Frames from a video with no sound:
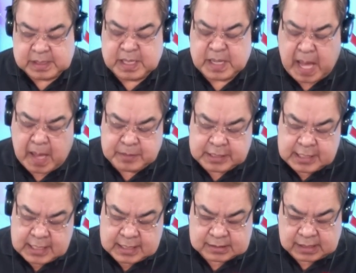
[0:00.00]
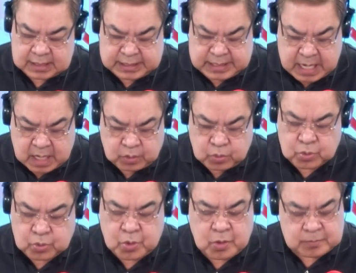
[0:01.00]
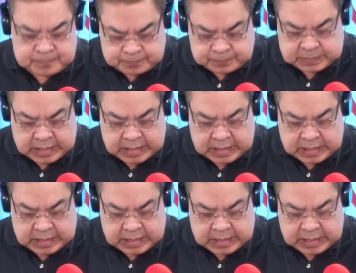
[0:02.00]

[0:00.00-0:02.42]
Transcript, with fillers: Sinabi nila sa kanya, Guro,